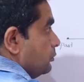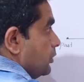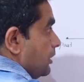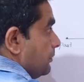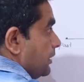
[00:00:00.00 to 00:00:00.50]

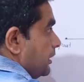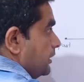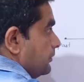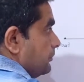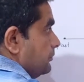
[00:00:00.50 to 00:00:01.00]
वो आपका
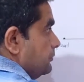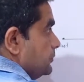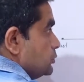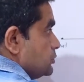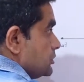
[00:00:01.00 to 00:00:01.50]

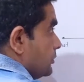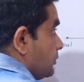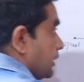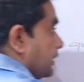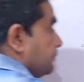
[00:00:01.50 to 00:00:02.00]
फ्यूचर
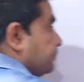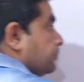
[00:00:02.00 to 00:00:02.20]
हो गया